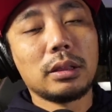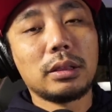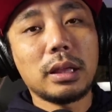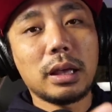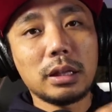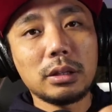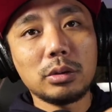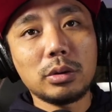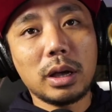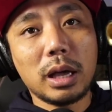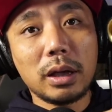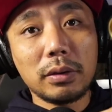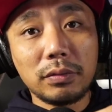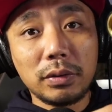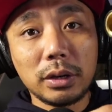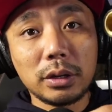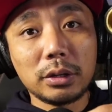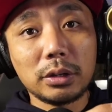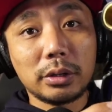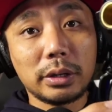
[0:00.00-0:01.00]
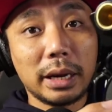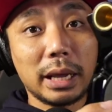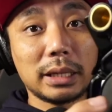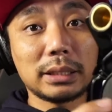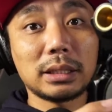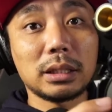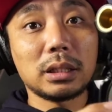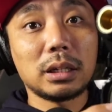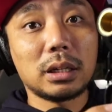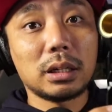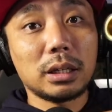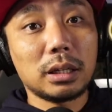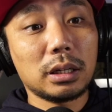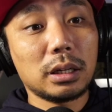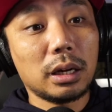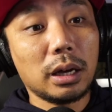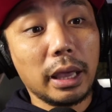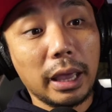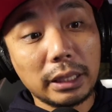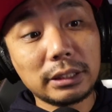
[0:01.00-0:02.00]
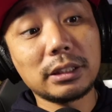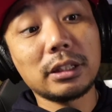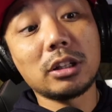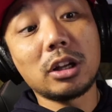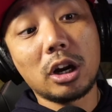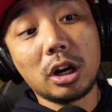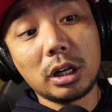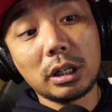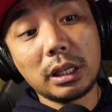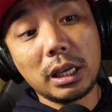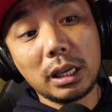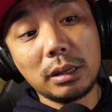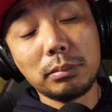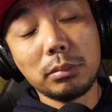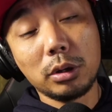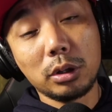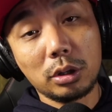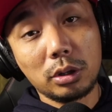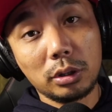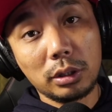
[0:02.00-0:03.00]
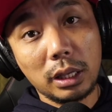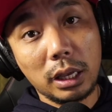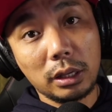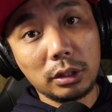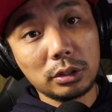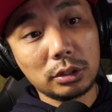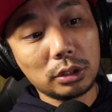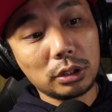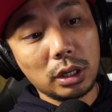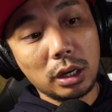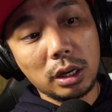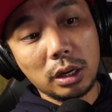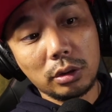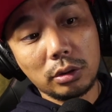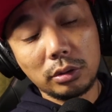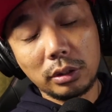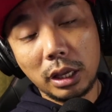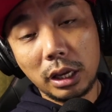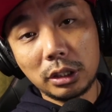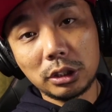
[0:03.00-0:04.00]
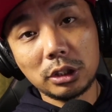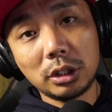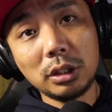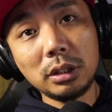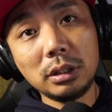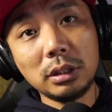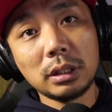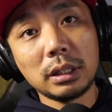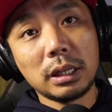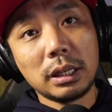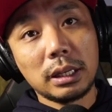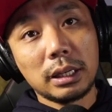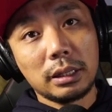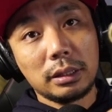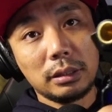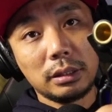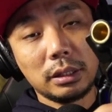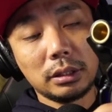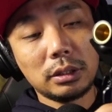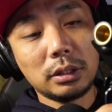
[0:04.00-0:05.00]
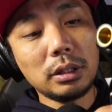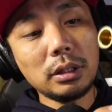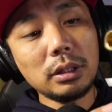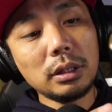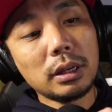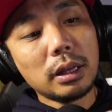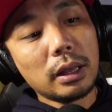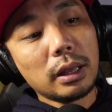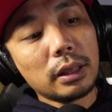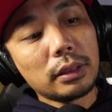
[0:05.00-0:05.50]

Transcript: Then you have here your XLR, XLR cable connect, uh, connection dito.